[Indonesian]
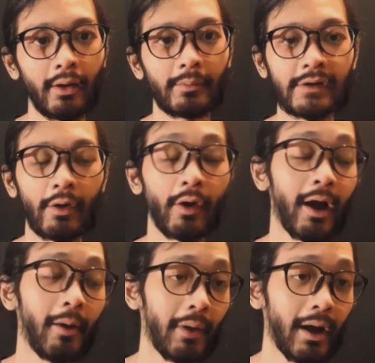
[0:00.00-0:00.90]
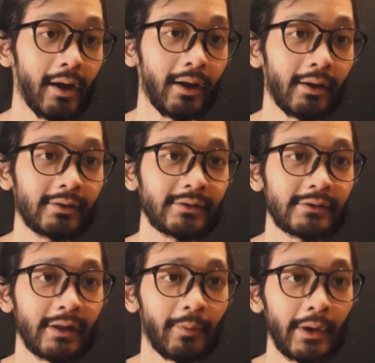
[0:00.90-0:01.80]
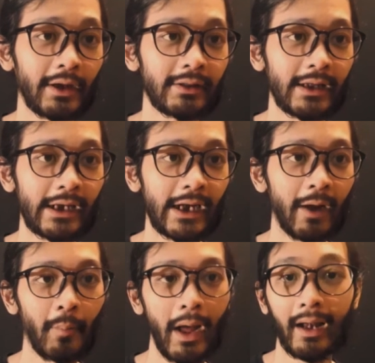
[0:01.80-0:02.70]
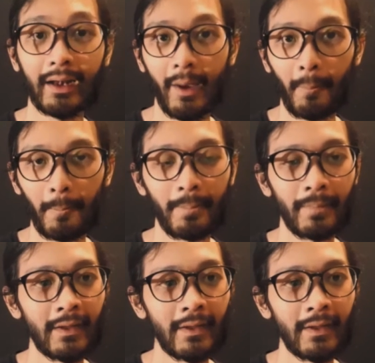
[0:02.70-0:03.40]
menyewa kamar, tapi ketika malam